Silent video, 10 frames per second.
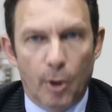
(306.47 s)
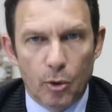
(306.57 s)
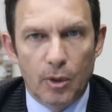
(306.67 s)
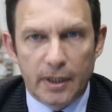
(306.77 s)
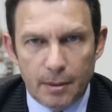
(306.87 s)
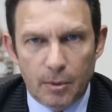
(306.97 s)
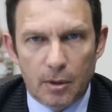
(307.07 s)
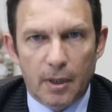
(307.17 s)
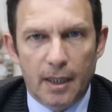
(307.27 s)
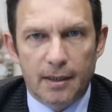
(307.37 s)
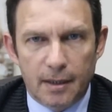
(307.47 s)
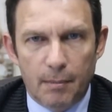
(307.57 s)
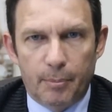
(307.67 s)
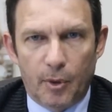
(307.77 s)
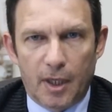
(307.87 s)
Por último, el
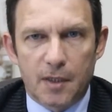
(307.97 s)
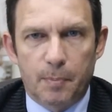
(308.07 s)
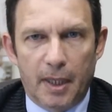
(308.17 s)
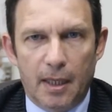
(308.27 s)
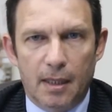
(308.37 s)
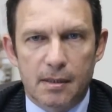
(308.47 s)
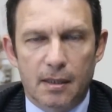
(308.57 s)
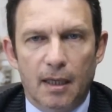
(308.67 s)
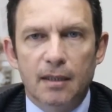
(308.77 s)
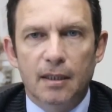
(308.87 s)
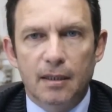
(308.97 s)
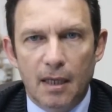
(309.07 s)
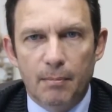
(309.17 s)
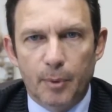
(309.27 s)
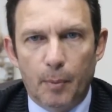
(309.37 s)
tiempo de experiencia. Este
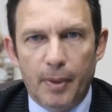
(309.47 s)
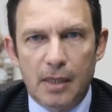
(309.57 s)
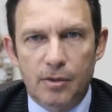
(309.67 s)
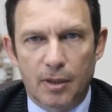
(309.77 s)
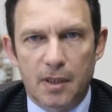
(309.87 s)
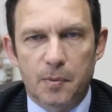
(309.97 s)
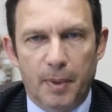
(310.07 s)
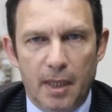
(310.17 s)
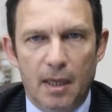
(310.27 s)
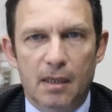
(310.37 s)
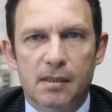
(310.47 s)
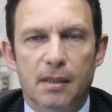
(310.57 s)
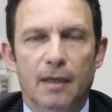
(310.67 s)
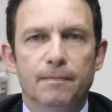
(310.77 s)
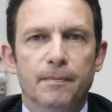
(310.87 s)
tiempo o plazo de
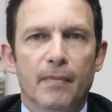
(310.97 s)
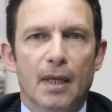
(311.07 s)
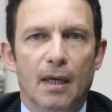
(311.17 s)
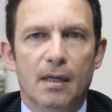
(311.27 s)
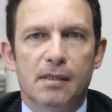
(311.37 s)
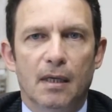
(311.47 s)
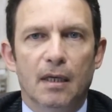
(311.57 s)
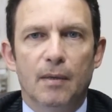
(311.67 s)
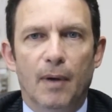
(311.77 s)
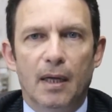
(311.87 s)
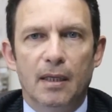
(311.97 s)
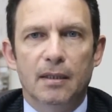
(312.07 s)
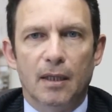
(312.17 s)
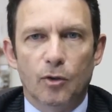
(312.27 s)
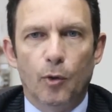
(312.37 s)
experiencia es
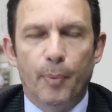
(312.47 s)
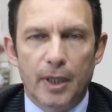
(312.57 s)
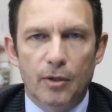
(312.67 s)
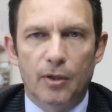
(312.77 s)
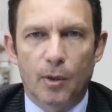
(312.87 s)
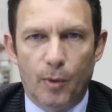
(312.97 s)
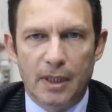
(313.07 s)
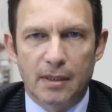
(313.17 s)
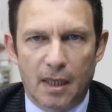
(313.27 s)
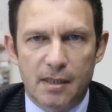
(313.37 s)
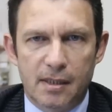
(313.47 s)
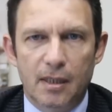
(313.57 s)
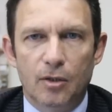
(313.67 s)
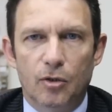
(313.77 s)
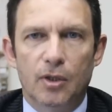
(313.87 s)
equivalente a dos periodos de
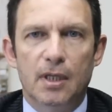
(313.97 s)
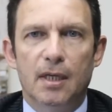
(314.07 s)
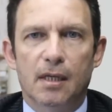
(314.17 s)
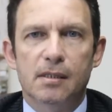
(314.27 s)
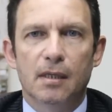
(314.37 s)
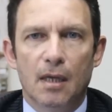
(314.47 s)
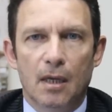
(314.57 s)
45 días,